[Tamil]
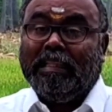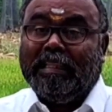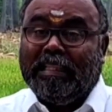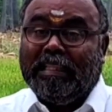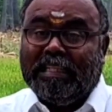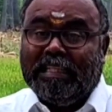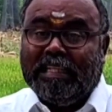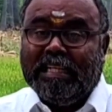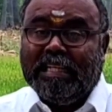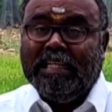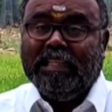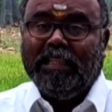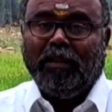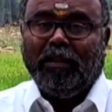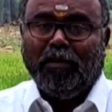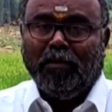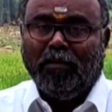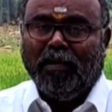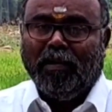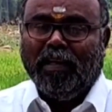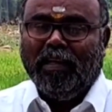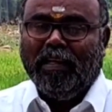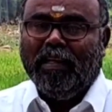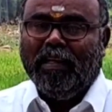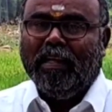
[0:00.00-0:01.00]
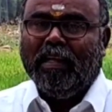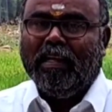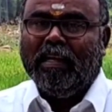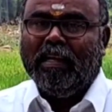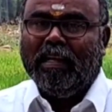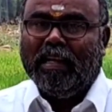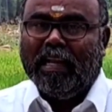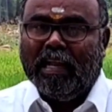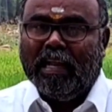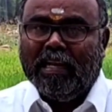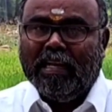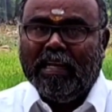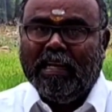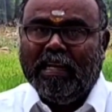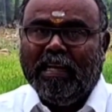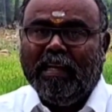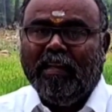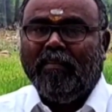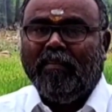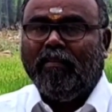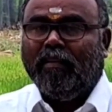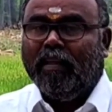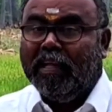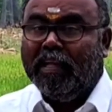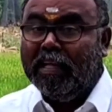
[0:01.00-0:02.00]
திணை துணை நன்றி
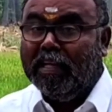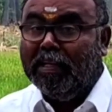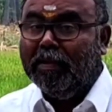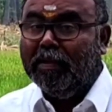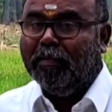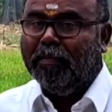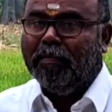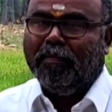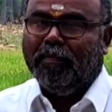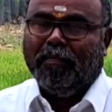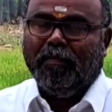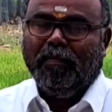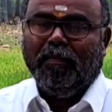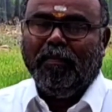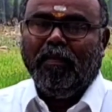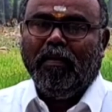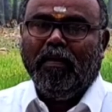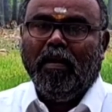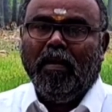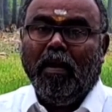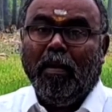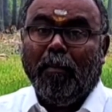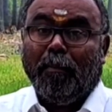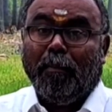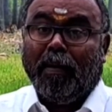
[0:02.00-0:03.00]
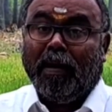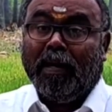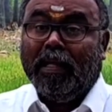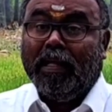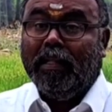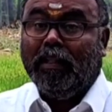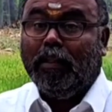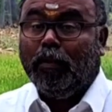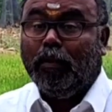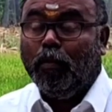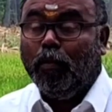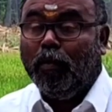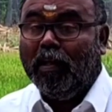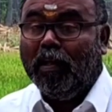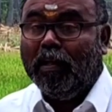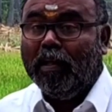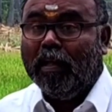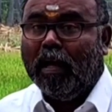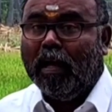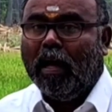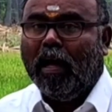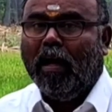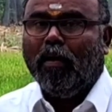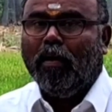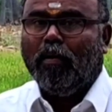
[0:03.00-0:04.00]
செய்யினும்
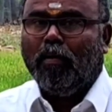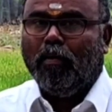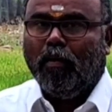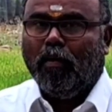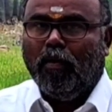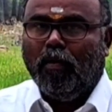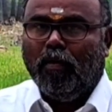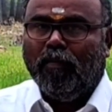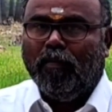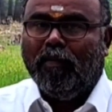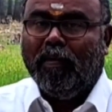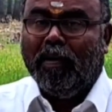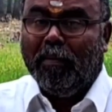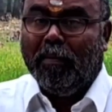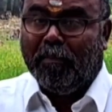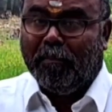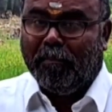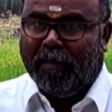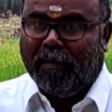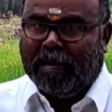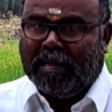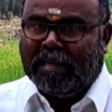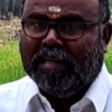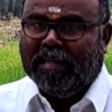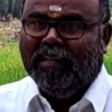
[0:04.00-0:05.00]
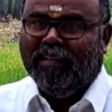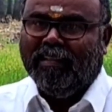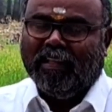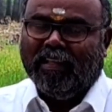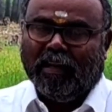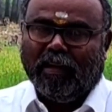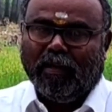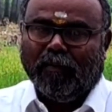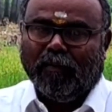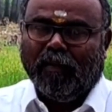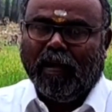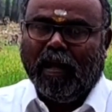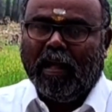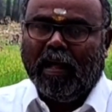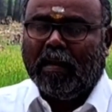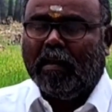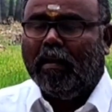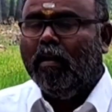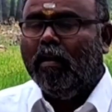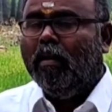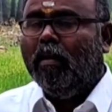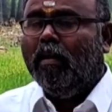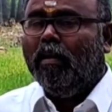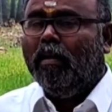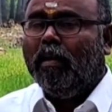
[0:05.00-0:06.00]
பனைத்துணையா கொள்வர் பயன் தெரிவார்
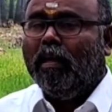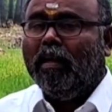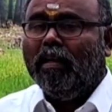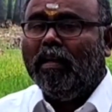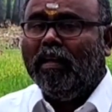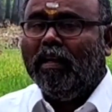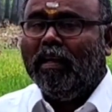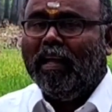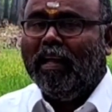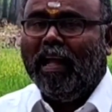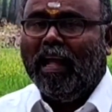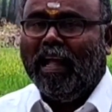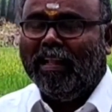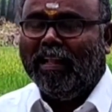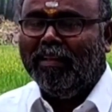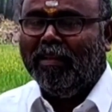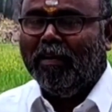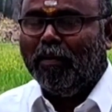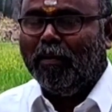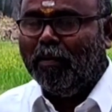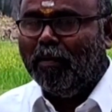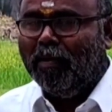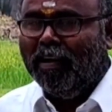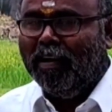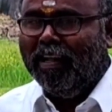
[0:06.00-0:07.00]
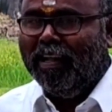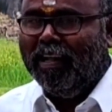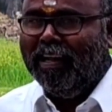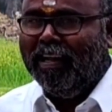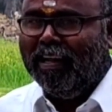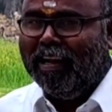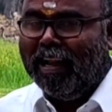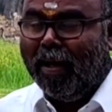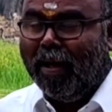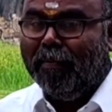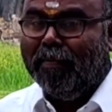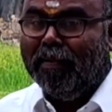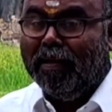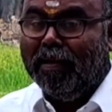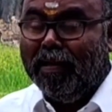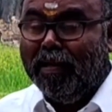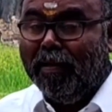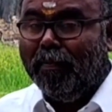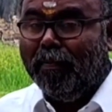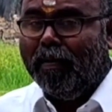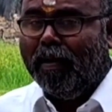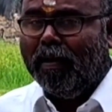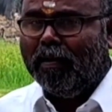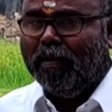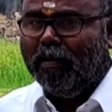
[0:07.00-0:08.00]
என்கிற அந்த குரலை நாம் எண்ணி
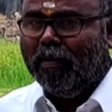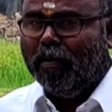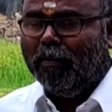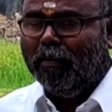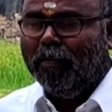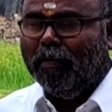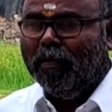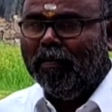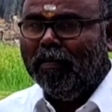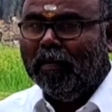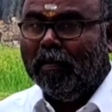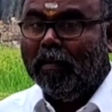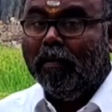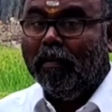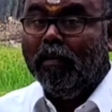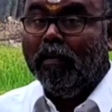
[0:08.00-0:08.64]
பார்க்கிற பொழுது